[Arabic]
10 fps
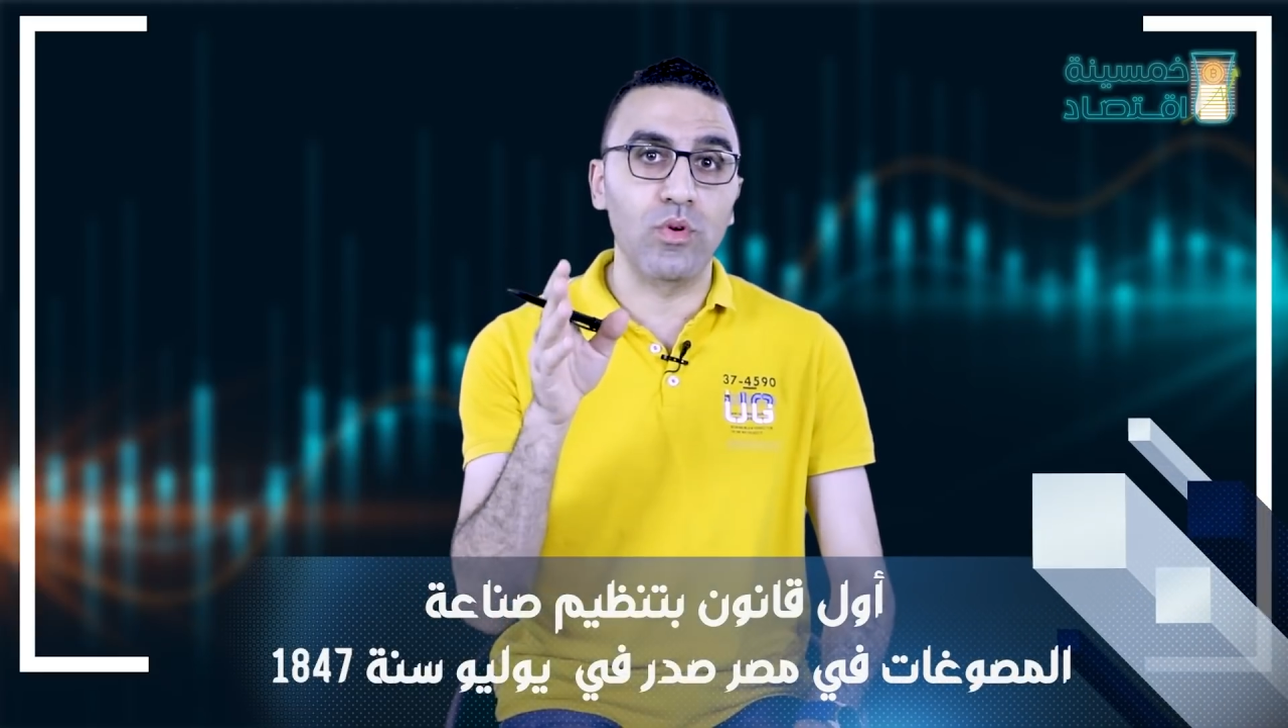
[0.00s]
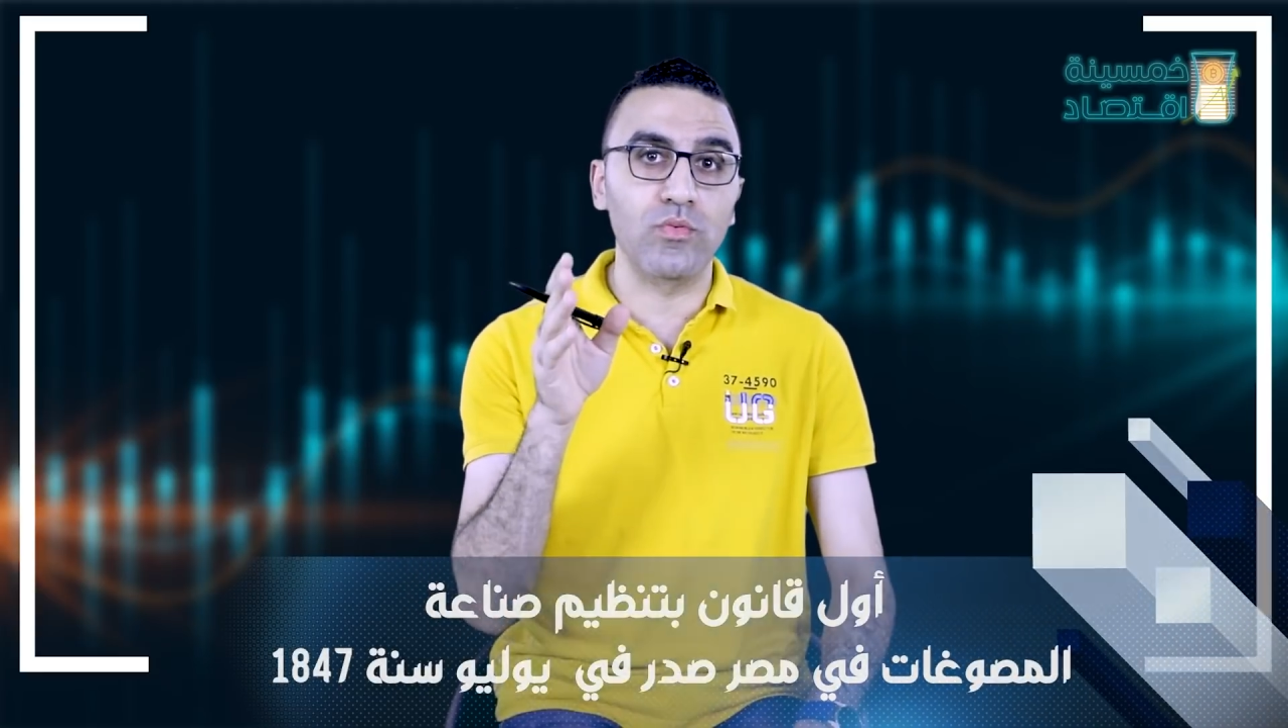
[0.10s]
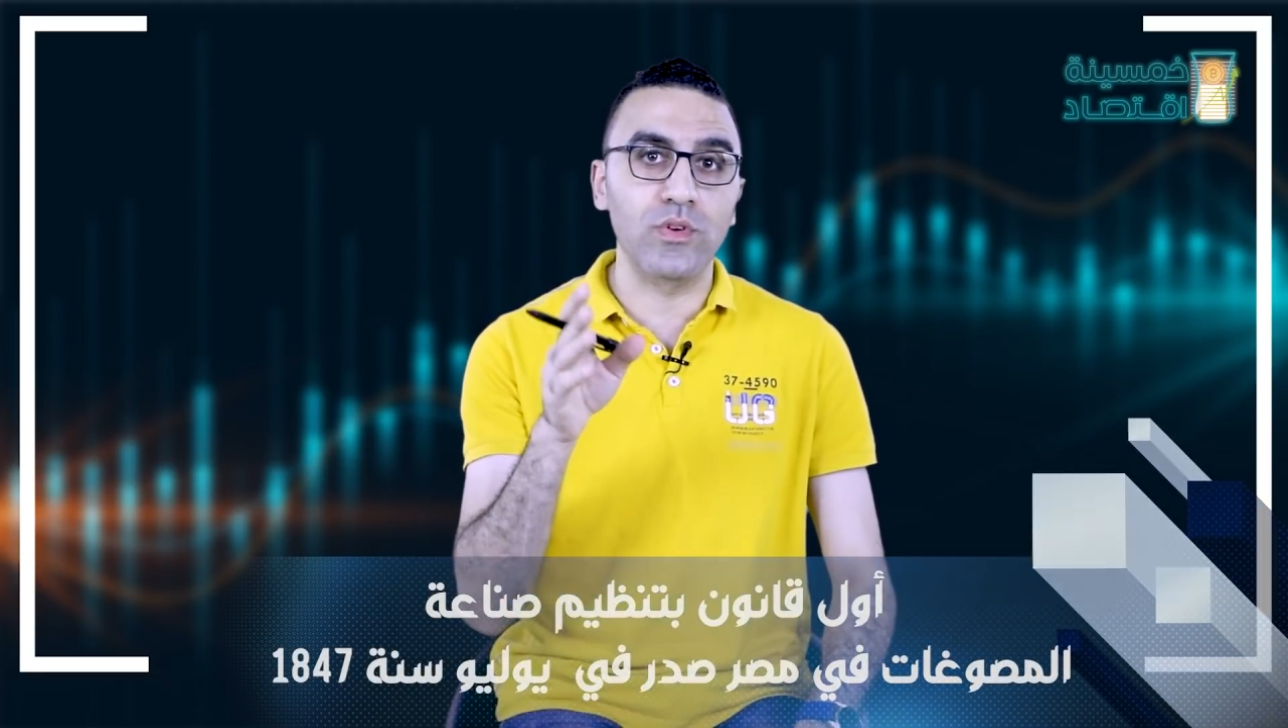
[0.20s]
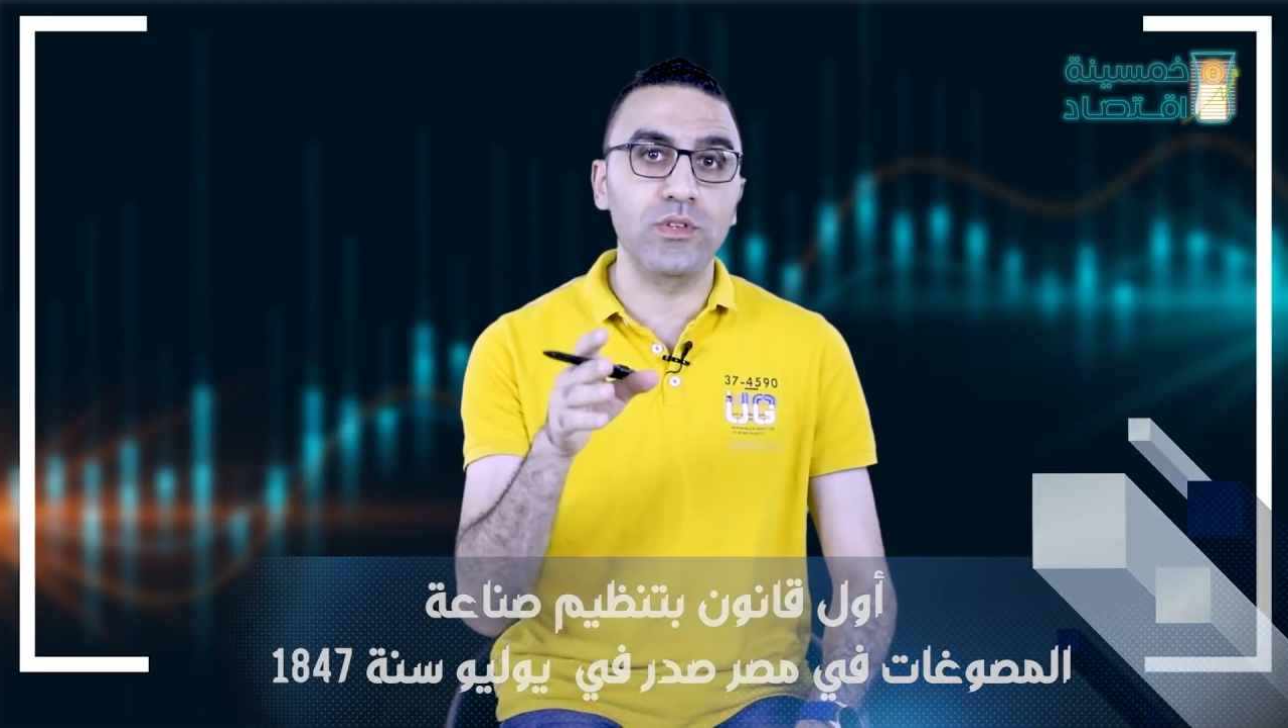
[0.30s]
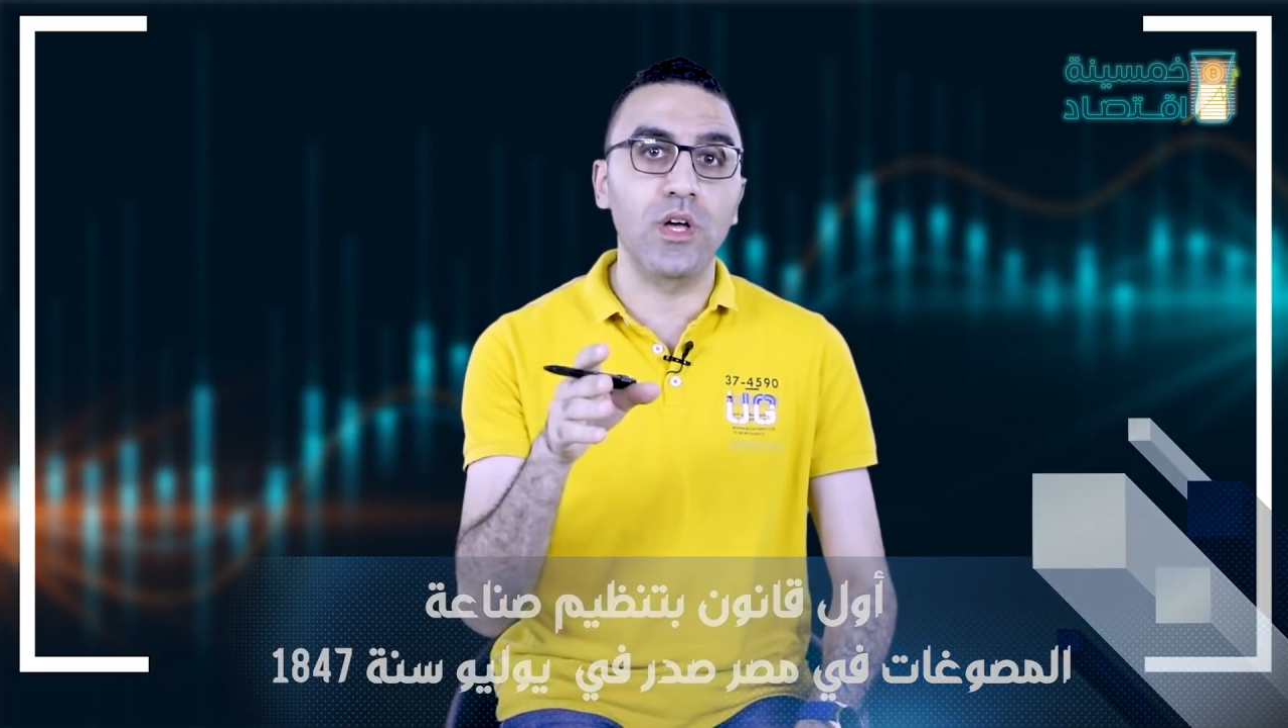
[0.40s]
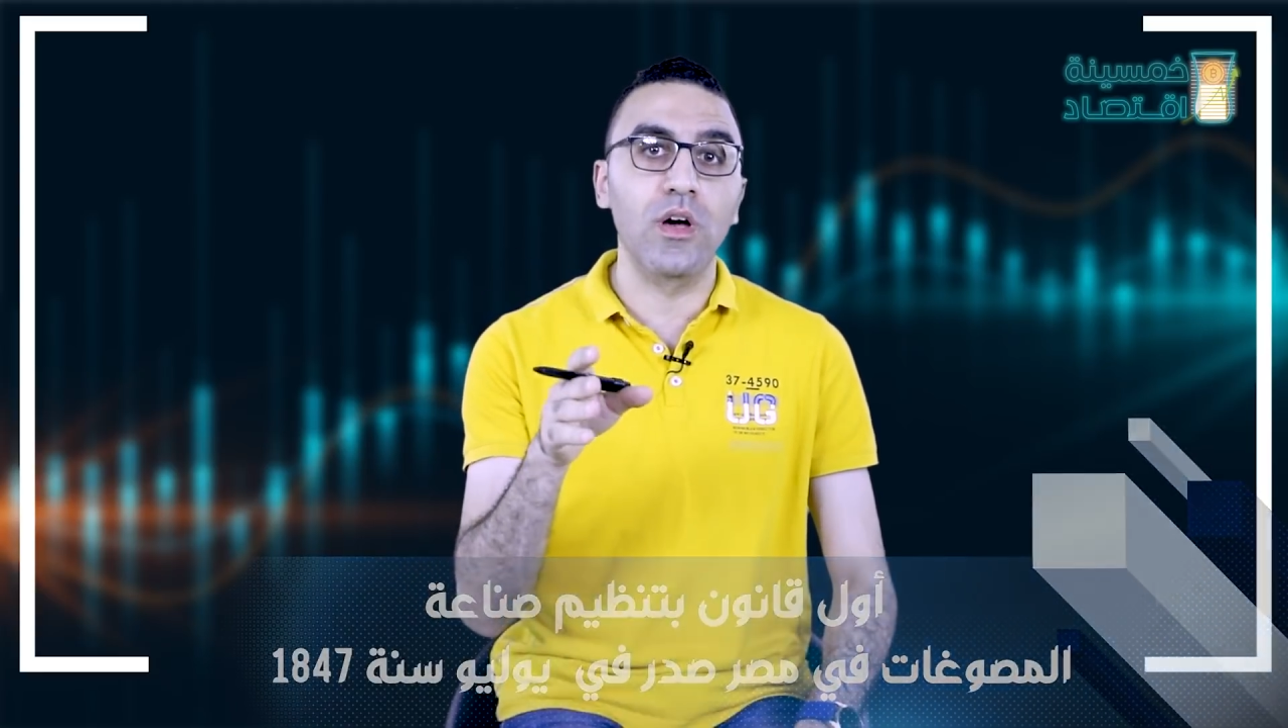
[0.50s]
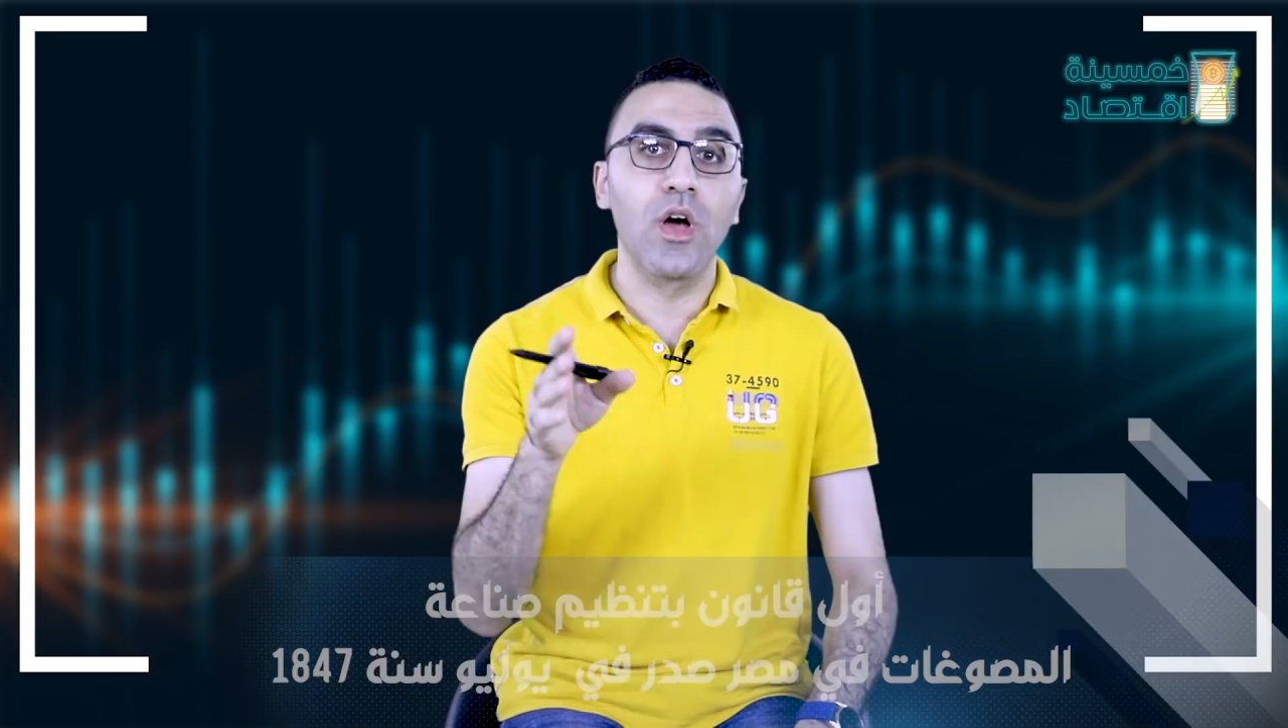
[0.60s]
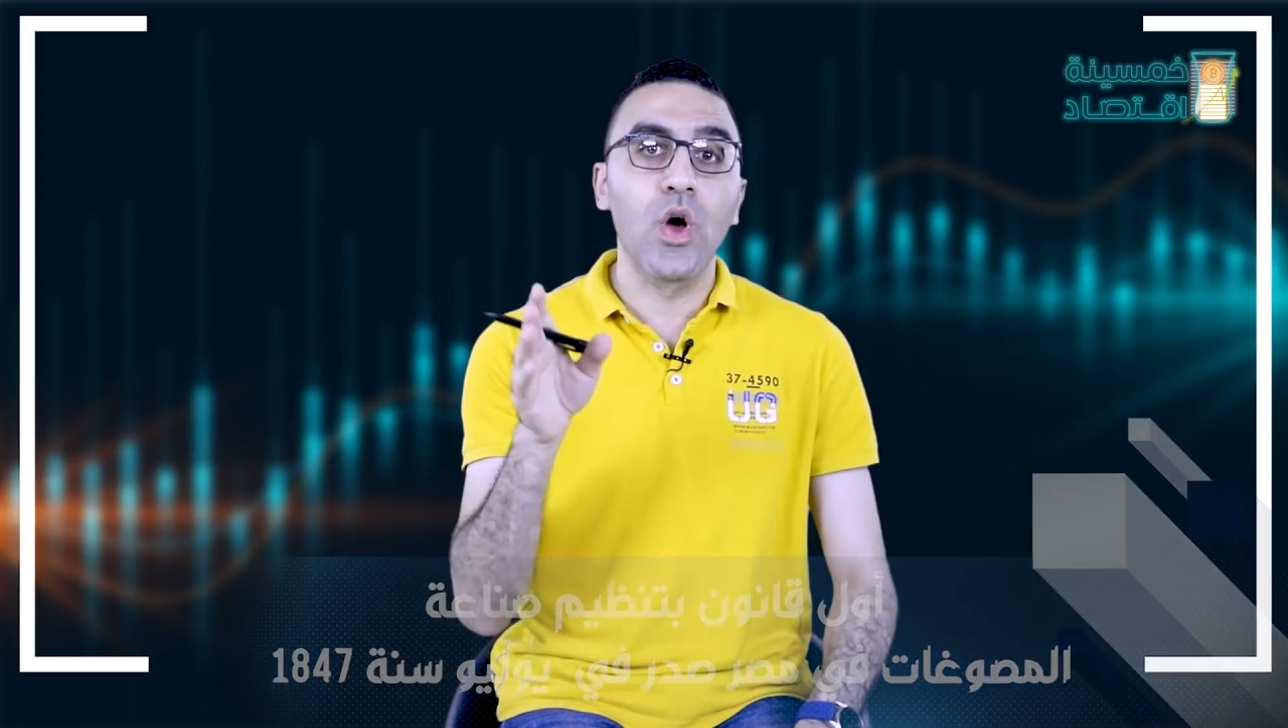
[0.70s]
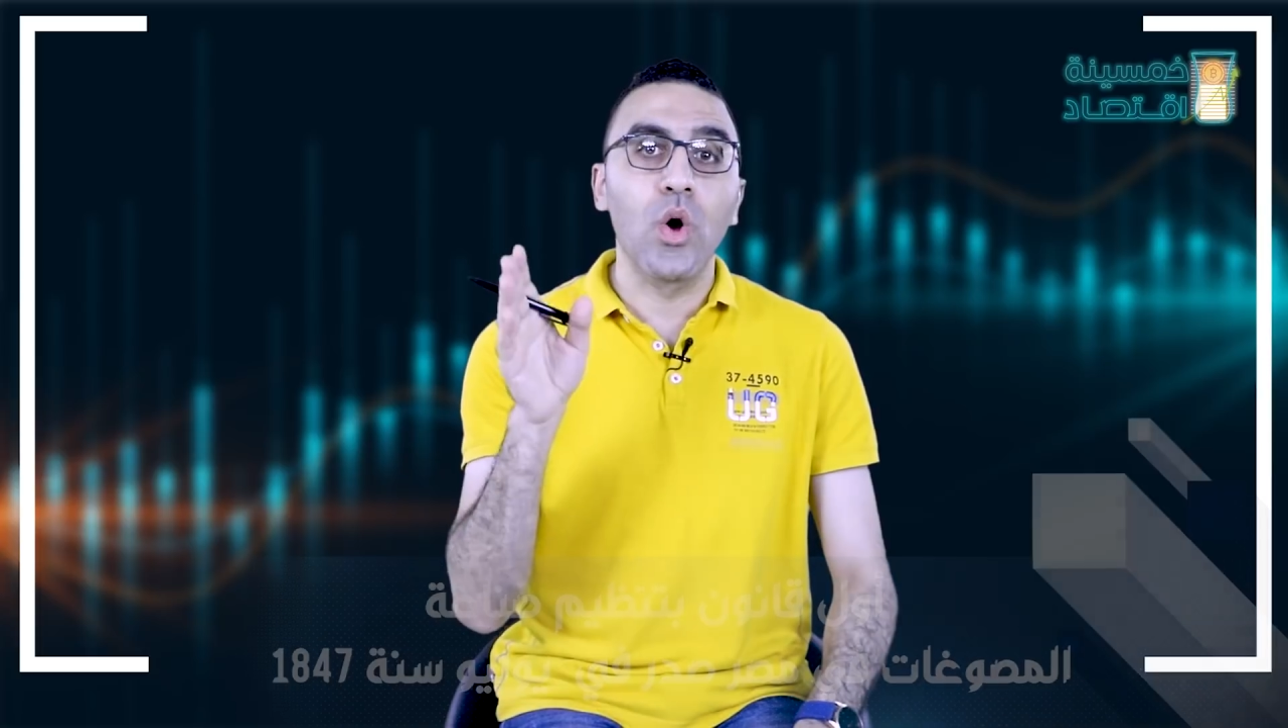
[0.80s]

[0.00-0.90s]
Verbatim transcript: والفضة